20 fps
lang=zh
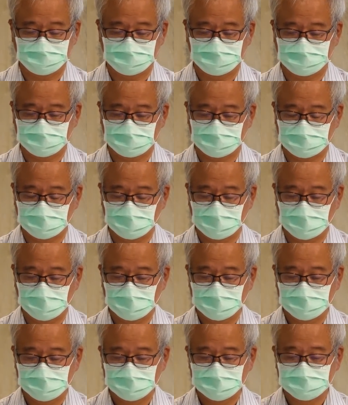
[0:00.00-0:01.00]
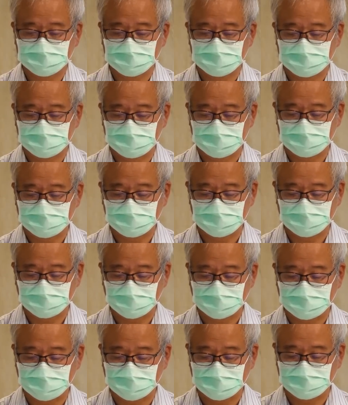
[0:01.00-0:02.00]
上主为我
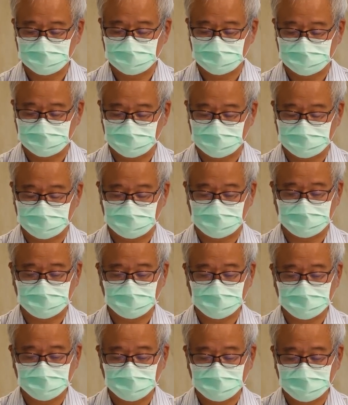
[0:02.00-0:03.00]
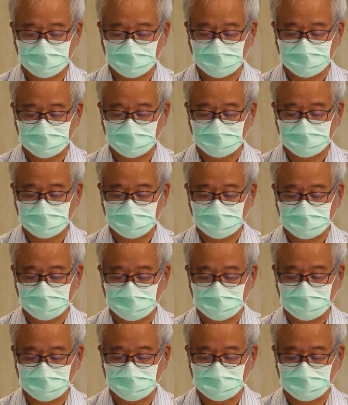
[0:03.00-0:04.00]
们行了伟大
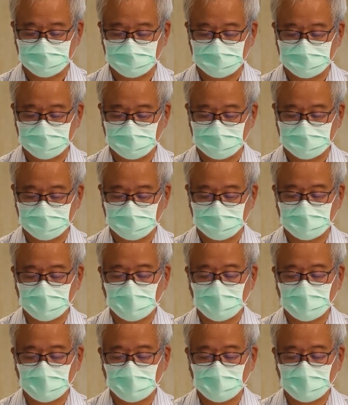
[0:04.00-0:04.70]
奇迹。